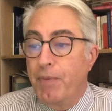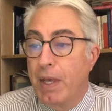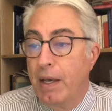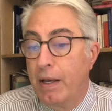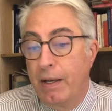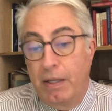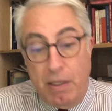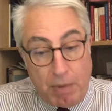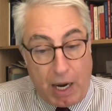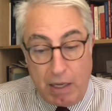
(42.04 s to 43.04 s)
ee,
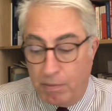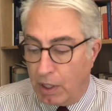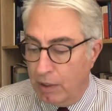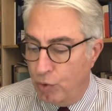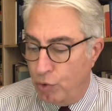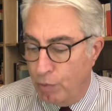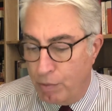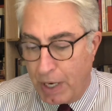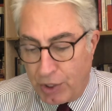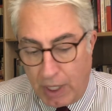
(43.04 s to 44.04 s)
İbrahim Kalın
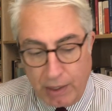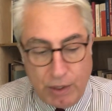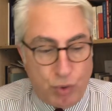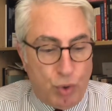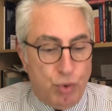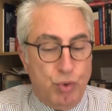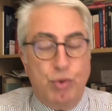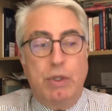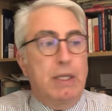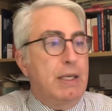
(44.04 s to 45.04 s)
Cumhurbaşkanlığı
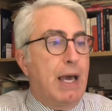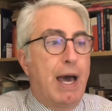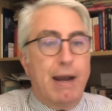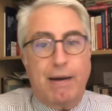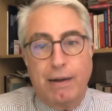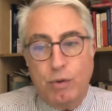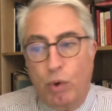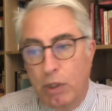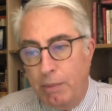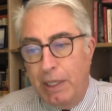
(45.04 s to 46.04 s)
sözcüsü dedi ki her an
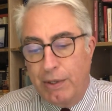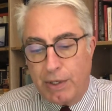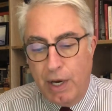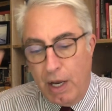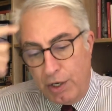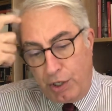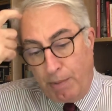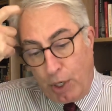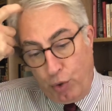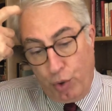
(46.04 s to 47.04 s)
olabilir. İşte
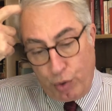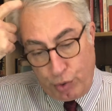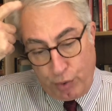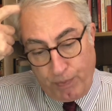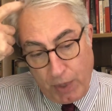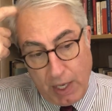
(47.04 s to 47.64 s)
bakıyoruz.